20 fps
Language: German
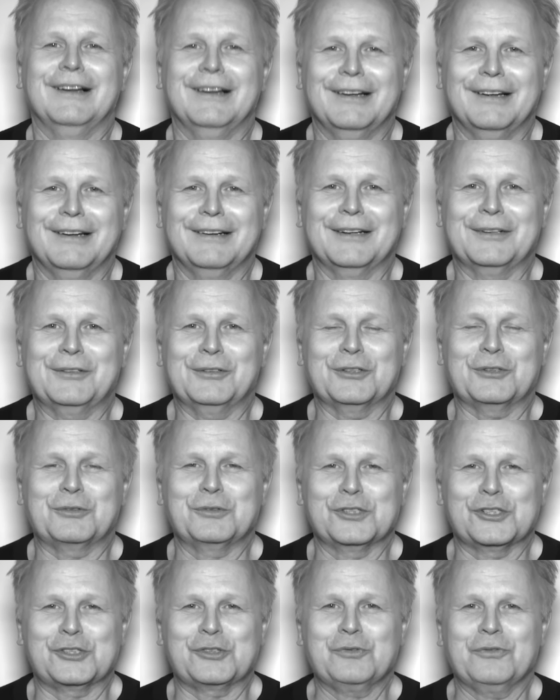äh, natürlich
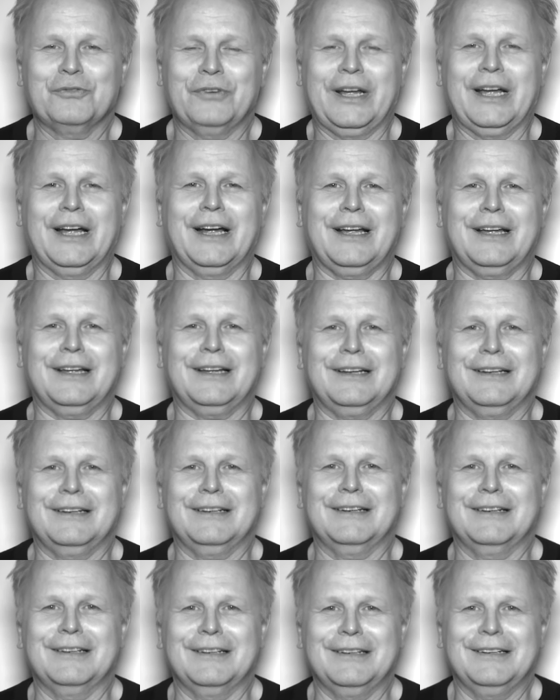gutes Schuhwerk,
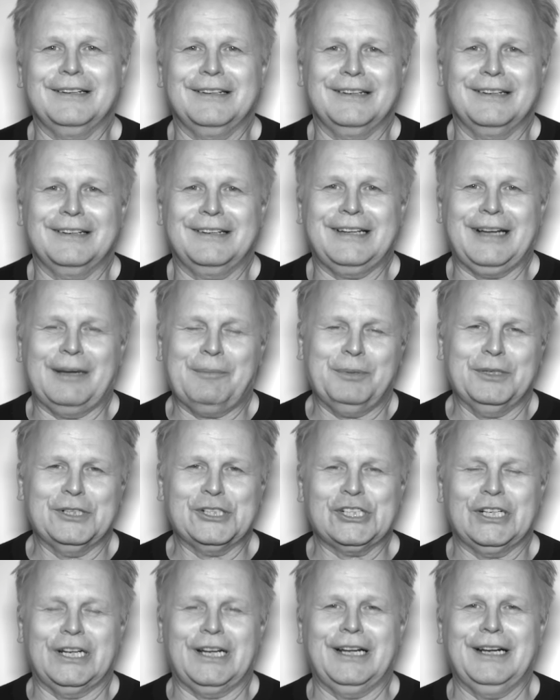äh, äh Kappe,
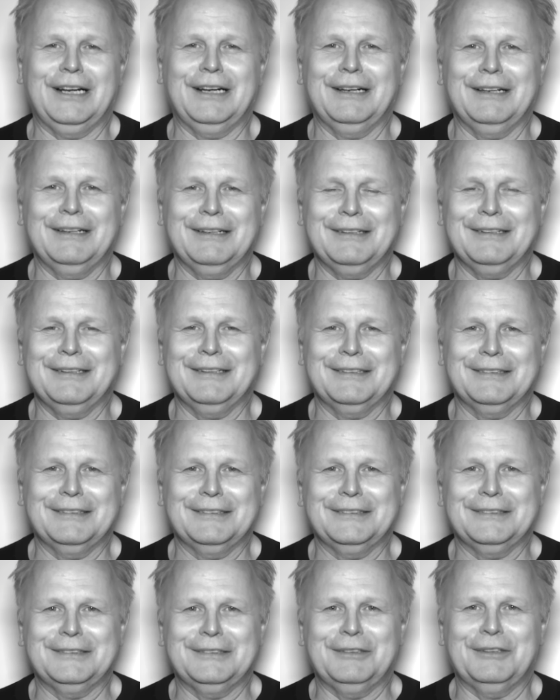
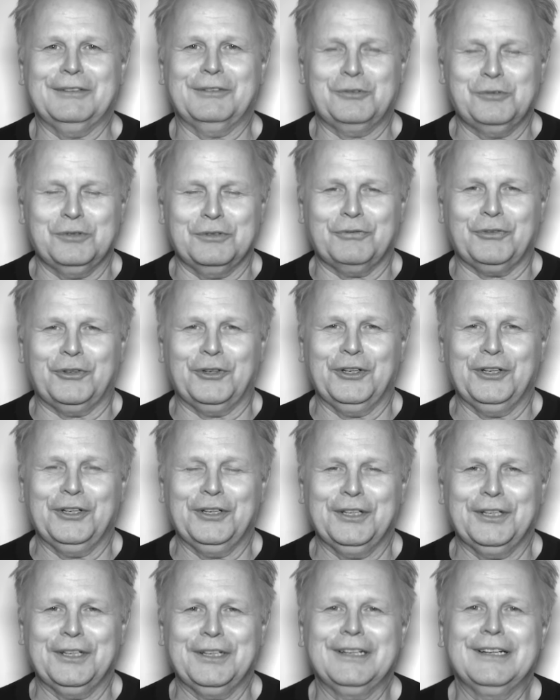Schal, äh, gute
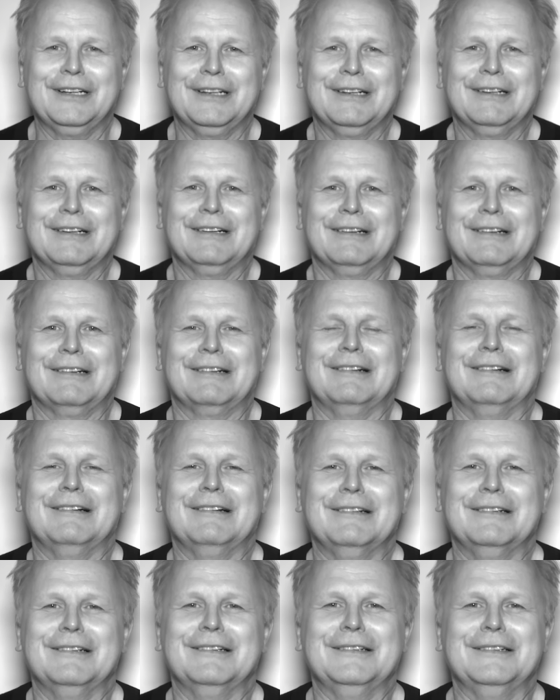Freunde,
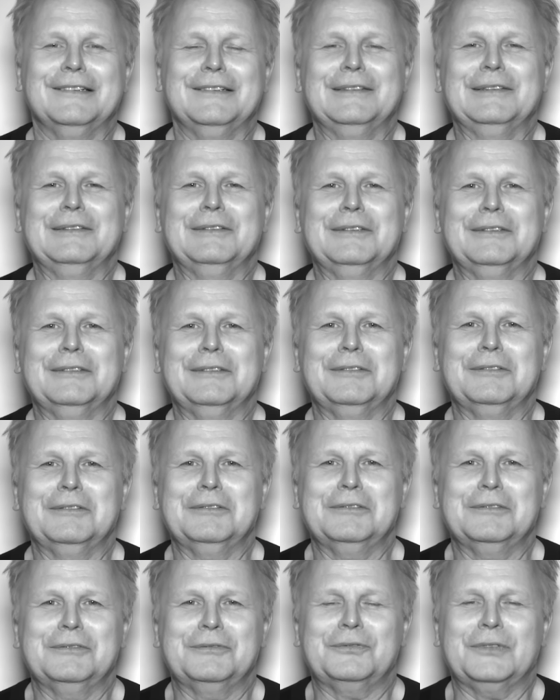
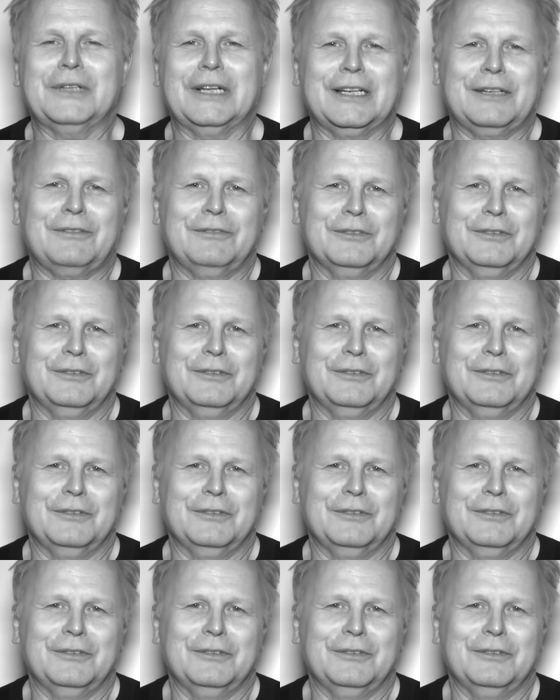vielleicht